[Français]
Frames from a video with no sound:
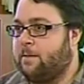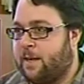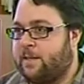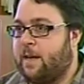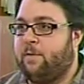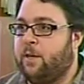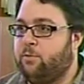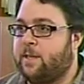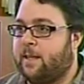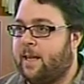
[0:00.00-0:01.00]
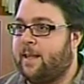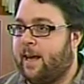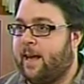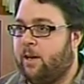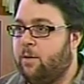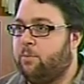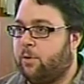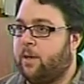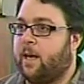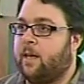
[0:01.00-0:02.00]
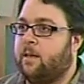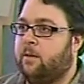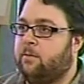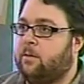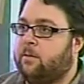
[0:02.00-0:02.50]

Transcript: Ça, ça vient d'où cet intérêt-là pour le Grand euh, Nord?